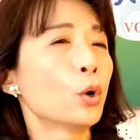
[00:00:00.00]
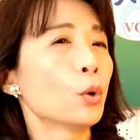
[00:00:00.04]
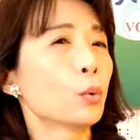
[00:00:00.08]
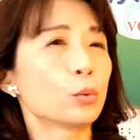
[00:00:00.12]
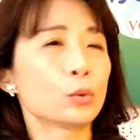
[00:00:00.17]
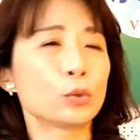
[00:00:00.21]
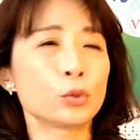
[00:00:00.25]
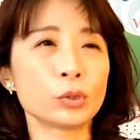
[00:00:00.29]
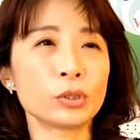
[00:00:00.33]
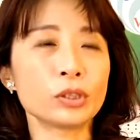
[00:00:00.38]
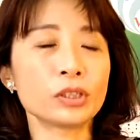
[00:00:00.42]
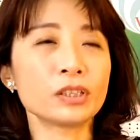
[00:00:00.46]

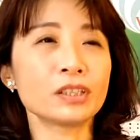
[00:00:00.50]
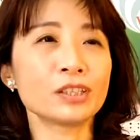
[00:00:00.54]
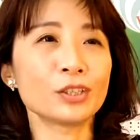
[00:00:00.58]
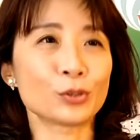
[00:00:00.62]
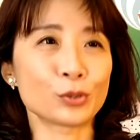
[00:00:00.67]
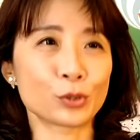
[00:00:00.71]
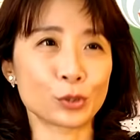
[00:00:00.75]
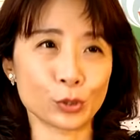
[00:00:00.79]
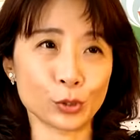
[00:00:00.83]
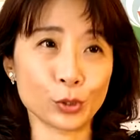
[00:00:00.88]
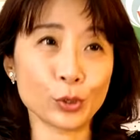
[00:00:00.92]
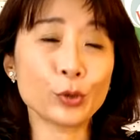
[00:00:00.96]
我觉得
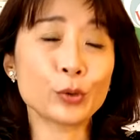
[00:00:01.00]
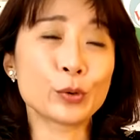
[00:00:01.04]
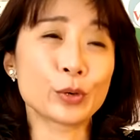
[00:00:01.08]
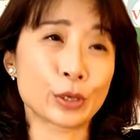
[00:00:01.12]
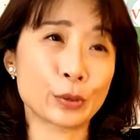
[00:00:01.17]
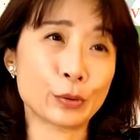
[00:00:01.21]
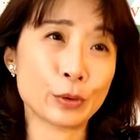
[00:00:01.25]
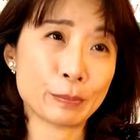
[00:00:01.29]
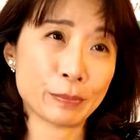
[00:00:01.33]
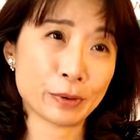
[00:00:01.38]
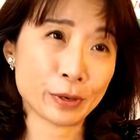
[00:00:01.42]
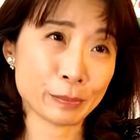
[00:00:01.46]
有时候也
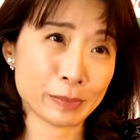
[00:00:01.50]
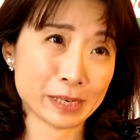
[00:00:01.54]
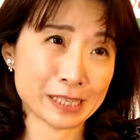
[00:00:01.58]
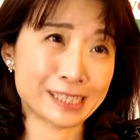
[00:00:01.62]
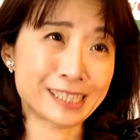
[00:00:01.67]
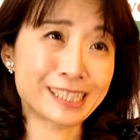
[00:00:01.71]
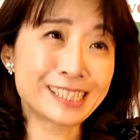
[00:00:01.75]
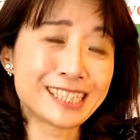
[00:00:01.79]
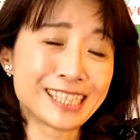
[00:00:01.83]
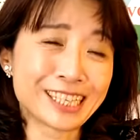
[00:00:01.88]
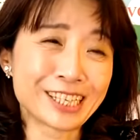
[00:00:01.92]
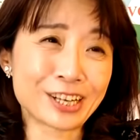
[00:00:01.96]
会不会把
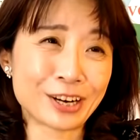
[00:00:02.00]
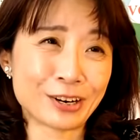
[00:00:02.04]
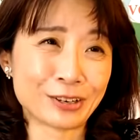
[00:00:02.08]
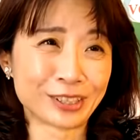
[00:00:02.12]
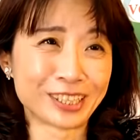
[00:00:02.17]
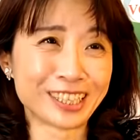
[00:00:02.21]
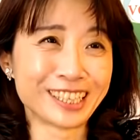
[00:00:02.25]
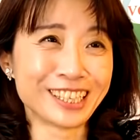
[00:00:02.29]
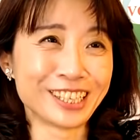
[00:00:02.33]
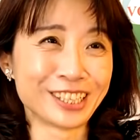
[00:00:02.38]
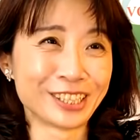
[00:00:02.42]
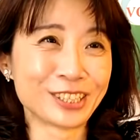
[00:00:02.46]
自己搞
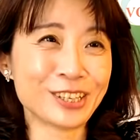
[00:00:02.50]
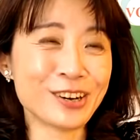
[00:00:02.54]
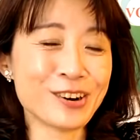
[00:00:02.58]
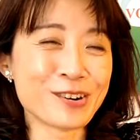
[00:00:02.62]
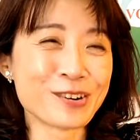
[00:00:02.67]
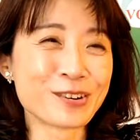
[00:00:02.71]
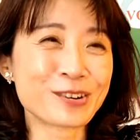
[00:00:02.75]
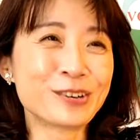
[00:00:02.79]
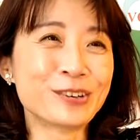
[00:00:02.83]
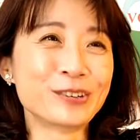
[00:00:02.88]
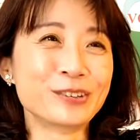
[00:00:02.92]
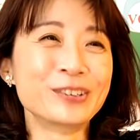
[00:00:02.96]
得很
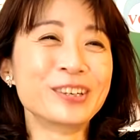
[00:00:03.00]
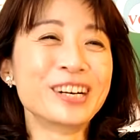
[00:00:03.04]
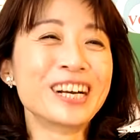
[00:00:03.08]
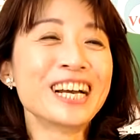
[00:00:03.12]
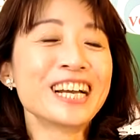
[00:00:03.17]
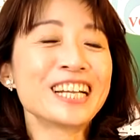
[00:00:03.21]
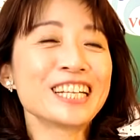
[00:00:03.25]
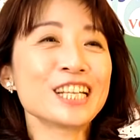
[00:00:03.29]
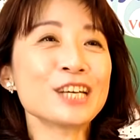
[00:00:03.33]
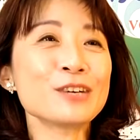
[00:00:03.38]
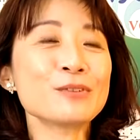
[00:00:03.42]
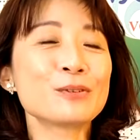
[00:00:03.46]
痛苦。
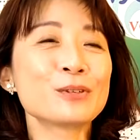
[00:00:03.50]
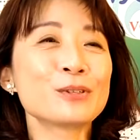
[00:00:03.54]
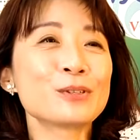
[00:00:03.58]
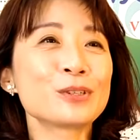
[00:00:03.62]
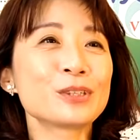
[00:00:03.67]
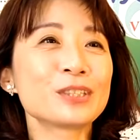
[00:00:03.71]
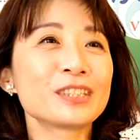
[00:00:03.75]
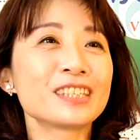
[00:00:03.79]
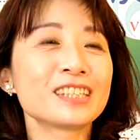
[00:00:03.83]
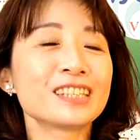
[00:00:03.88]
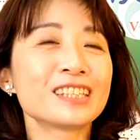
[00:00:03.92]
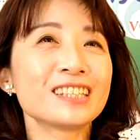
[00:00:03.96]
那我
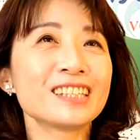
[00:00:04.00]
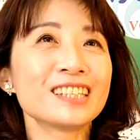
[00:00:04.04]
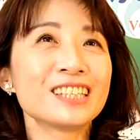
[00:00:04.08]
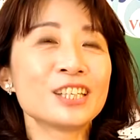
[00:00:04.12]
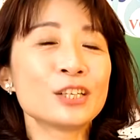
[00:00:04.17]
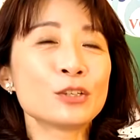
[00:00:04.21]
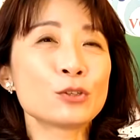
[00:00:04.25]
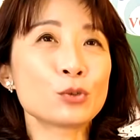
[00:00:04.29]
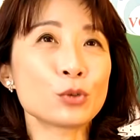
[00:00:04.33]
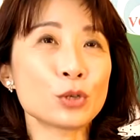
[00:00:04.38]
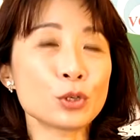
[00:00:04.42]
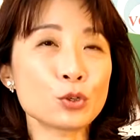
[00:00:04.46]
觉得
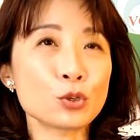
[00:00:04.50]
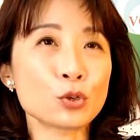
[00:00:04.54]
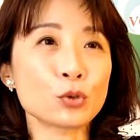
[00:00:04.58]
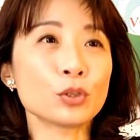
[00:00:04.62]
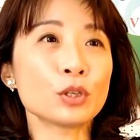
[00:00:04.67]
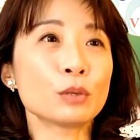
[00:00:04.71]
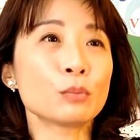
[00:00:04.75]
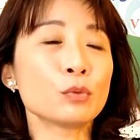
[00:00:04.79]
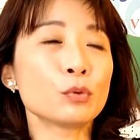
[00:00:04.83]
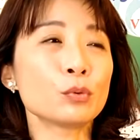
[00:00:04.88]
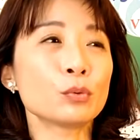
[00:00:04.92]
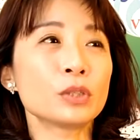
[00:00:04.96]
最终
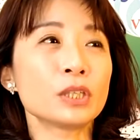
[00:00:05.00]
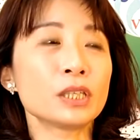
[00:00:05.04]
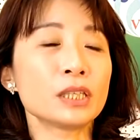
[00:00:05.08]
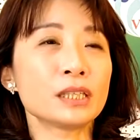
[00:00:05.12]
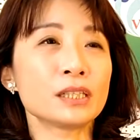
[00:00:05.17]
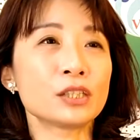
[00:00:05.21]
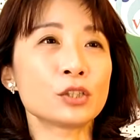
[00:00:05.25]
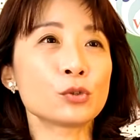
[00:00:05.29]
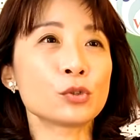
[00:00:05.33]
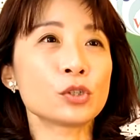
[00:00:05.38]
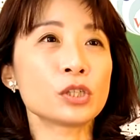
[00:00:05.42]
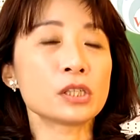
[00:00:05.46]
的目
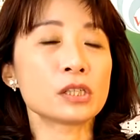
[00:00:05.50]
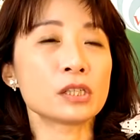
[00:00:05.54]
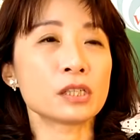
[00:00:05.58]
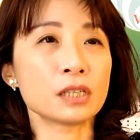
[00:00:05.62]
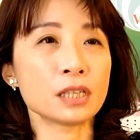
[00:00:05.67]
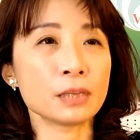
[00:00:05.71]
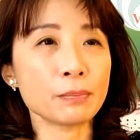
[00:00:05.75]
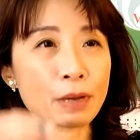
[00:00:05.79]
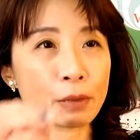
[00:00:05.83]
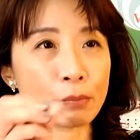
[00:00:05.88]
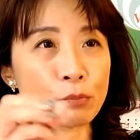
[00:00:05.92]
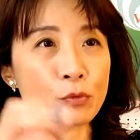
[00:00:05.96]
的就是
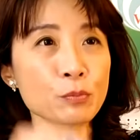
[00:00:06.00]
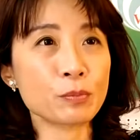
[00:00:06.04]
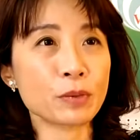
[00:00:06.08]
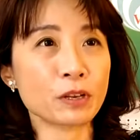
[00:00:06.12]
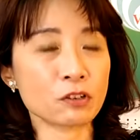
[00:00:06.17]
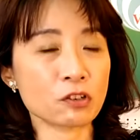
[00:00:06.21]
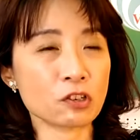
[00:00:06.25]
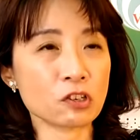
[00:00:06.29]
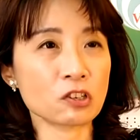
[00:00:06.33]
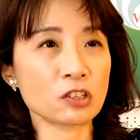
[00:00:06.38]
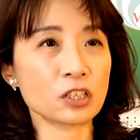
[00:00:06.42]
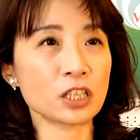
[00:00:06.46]
你。你把目
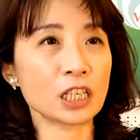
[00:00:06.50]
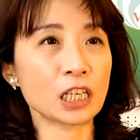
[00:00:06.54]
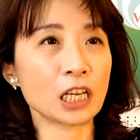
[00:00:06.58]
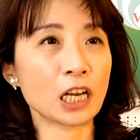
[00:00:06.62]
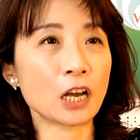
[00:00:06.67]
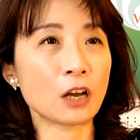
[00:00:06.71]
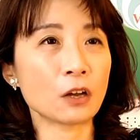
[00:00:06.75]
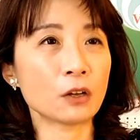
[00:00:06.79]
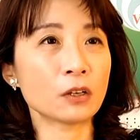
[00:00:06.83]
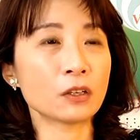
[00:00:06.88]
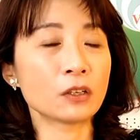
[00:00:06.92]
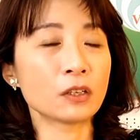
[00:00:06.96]
标设定
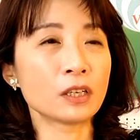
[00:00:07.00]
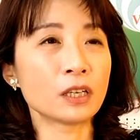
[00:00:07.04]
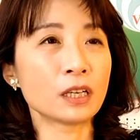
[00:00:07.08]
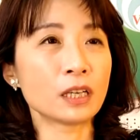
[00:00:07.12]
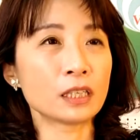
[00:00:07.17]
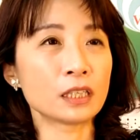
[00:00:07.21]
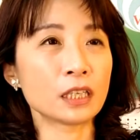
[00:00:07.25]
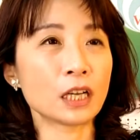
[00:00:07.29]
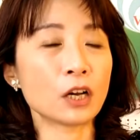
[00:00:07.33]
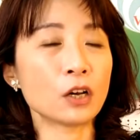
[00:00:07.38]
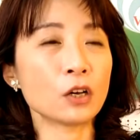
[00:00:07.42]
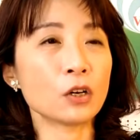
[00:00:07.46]
好，嗯，
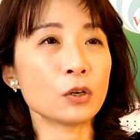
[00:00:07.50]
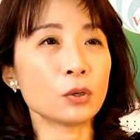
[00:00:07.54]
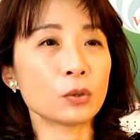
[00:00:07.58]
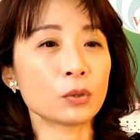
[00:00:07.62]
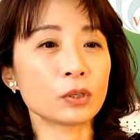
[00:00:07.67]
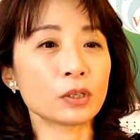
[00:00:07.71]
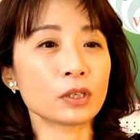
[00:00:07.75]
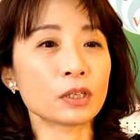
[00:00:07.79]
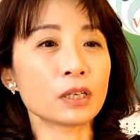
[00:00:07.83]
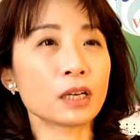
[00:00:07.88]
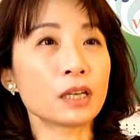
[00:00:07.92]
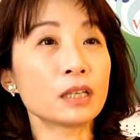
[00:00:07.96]
然
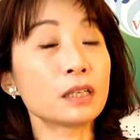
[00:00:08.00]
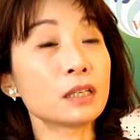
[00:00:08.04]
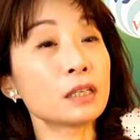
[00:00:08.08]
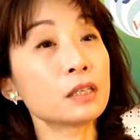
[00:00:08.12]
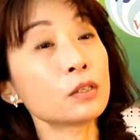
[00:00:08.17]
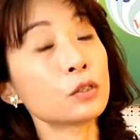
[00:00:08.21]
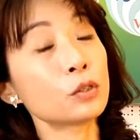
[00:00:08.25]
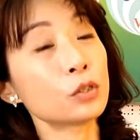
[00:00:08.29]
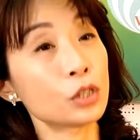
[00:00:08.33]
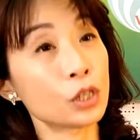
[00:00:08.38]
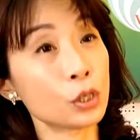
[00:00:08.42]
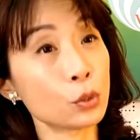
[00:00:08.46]
后可
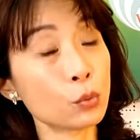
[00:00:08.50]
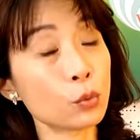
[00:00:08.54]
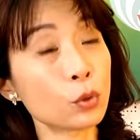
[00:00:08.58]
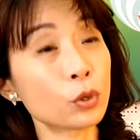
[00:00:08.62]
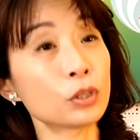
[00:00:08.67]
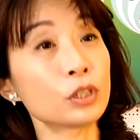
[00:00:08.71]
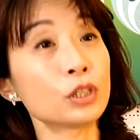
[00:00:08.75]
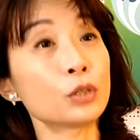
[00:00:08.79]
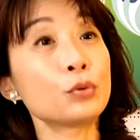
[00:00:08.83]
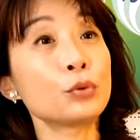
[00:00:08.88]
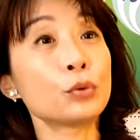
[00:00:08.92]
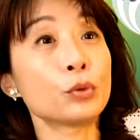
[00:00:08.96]
能以
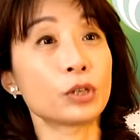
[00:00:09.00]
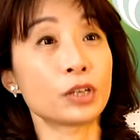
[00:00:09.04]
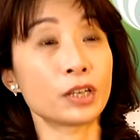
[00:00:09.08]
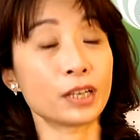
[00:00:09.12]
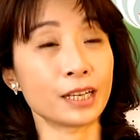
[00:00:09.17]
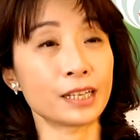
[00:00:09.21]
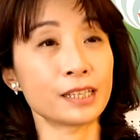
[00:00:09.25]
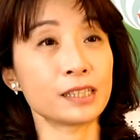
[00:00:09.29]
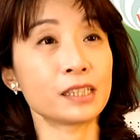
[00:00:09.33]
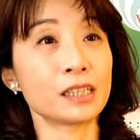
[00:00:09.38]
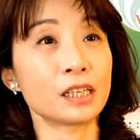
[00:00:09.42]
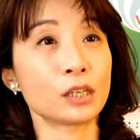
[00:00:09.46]
我的女儿
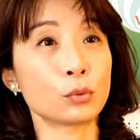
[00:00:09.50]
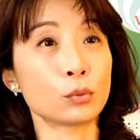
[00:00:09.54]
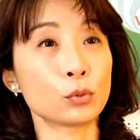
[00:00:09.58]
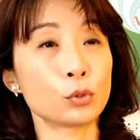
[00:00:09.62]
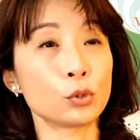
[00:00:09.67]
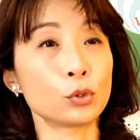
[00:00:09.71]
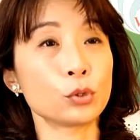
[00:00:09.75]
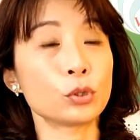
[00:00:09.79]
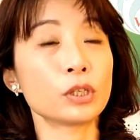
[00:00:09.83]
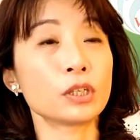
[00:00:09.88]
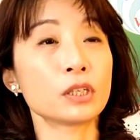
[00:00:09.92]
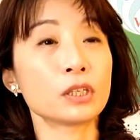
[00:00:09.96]
来讲，我
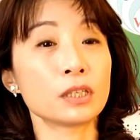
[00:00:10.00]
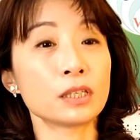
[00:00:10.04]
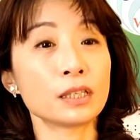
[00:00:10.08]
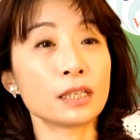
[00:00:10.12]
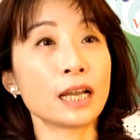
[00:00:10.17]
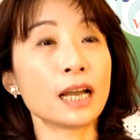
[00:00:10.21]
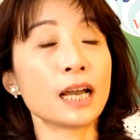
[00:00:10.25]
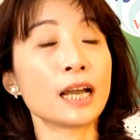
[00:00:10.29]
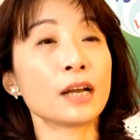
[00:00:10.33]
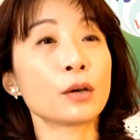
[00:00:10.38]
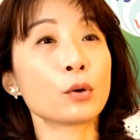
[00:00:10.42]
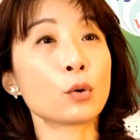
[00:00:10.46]
觉得
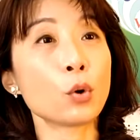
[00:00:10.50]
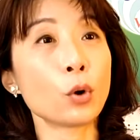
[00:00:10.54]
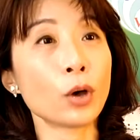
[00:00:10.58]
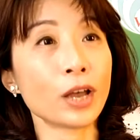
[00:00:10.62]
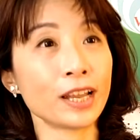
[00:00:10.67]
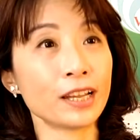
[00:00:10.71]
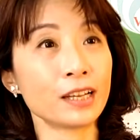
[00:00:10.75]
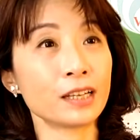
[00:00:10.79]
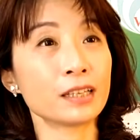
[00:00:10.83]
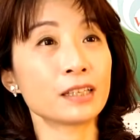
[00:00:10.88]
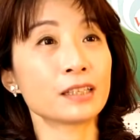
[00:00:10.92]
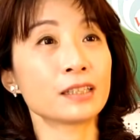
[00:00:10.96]
她
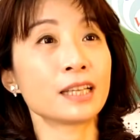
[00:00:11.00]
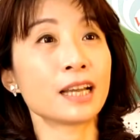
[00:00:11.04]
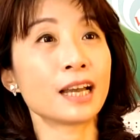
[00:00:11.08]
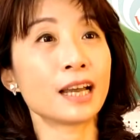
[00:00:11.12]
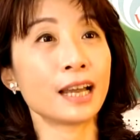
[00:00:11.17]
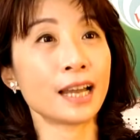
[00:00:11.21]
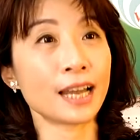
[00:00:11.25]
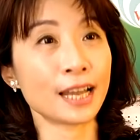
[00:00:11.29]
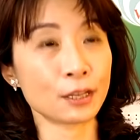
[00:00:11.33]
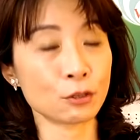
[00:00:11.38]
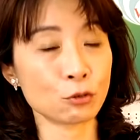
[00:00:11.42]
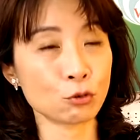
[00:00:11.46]
快乐，她
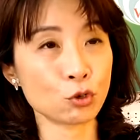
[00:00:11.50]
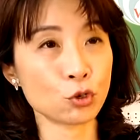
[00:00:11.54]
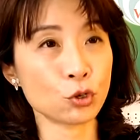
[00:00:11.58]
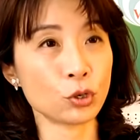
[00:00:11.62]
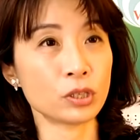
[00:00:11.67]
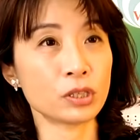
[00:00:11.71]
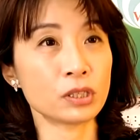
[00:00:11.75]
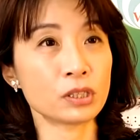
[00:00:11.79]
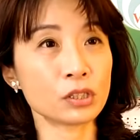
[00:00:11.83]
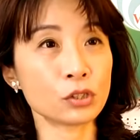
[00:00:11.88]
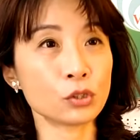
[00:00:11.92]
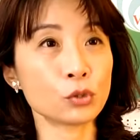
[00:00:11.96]
安
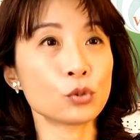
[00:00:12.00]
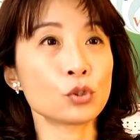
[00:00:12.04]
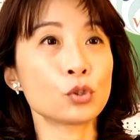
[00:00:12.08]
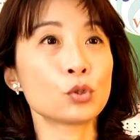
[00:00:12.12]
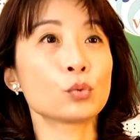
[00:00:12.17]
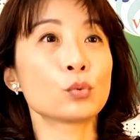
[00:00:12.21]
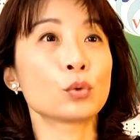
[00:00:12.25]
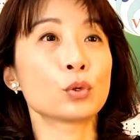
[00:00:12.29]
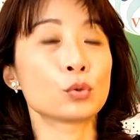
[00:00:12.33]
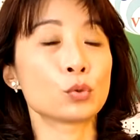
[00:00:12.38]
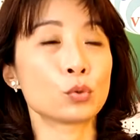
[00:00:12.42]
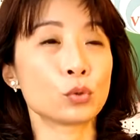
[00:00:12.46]
全，这就是
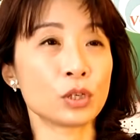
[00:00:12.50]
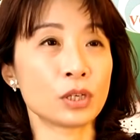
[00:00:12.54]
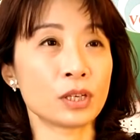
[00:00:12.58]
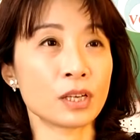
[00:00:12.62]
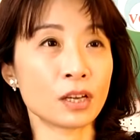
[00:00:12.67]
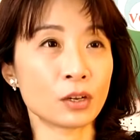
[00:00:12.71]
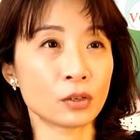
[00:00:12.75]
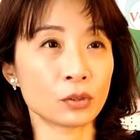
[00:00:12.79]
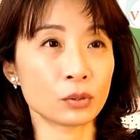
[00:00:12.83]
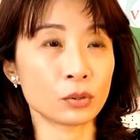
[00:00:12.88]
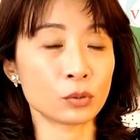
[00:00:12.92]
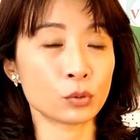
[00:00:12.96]
我最
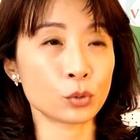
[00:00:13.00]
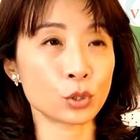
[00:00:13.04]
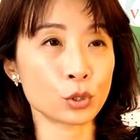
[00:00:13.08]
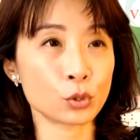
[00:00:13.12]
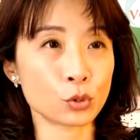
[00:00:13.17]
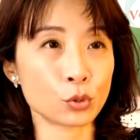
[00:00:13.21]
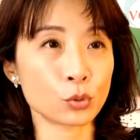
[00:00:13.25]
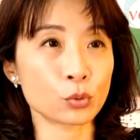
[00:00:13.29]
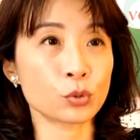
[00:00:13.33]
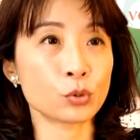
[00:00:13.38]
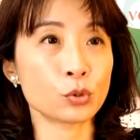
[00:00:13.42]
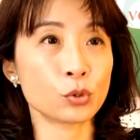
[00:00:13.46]
要最
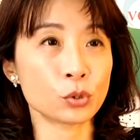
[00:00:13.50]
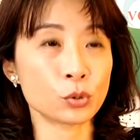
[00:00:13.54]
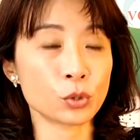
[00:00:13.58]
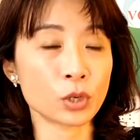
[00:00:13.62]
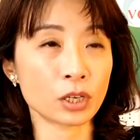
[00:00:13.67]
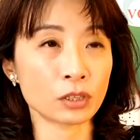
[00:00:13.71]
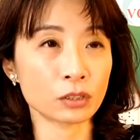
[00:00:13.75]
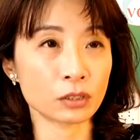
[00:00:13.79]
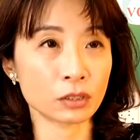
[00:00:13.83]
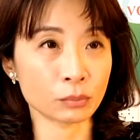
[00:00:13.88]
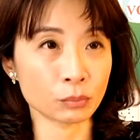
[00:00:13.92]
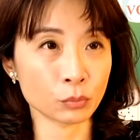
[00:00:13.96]
终需
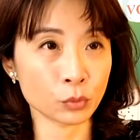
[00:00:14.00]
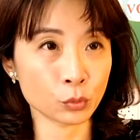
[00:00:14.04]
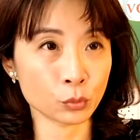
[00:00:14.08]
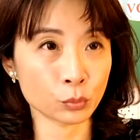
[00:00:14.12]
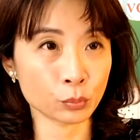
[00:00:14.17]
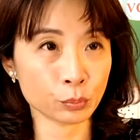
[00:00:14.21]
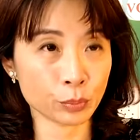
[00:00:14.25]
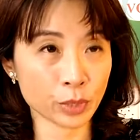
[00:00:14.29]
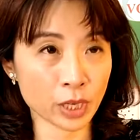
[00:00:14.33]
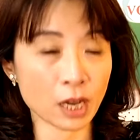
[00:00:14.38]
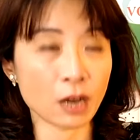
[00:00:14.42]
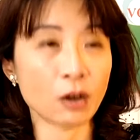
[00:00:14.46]
要的目
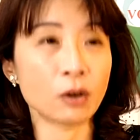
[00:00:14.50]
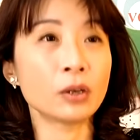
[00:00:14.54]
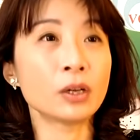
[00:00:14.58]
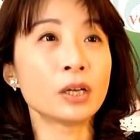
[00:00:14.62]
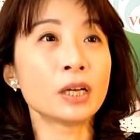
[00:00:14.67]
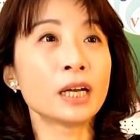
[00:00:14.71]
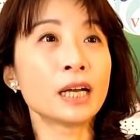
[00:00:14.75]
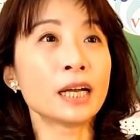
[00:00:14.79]
标。